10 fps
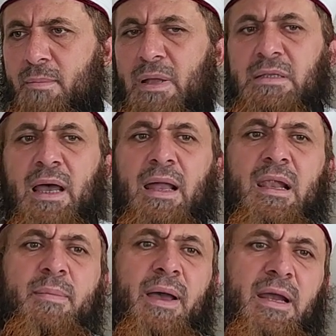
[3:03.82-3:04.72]
من
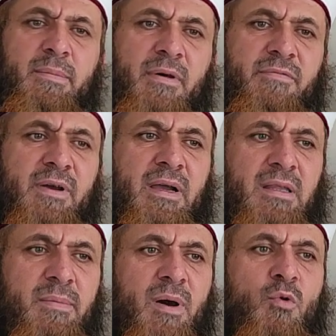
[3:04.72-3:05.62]
تعلم علما
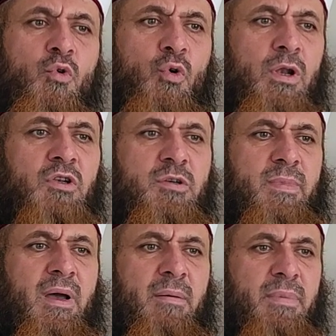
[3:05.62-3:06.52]
فكتمه
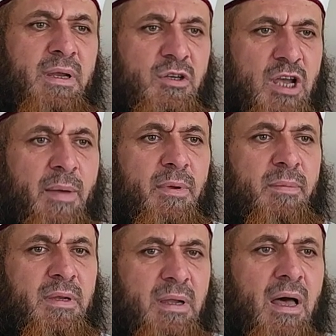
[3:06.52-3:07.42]
ألجم بلجام
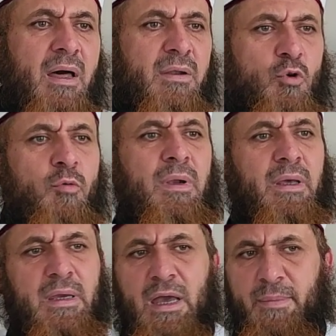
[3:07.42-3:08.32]
من نار يوم
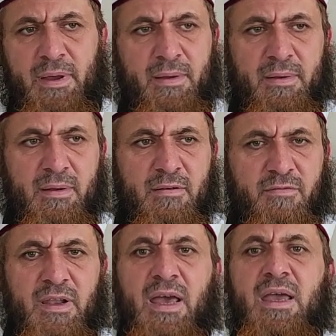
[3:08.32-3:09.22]
القيامة
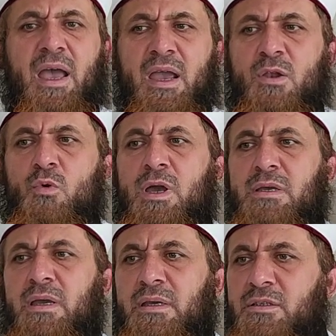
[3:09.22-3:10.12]
فلا يحل
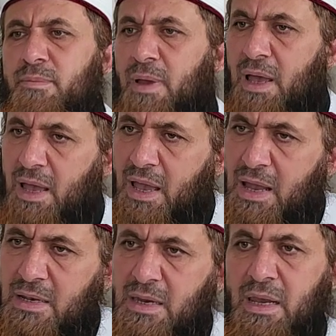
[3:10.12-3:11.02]
لك
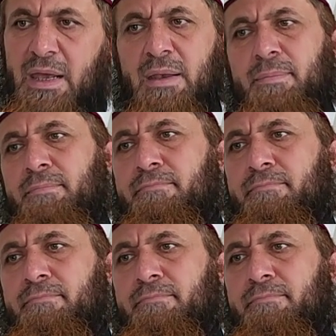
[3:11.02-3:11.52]
كتمان العلم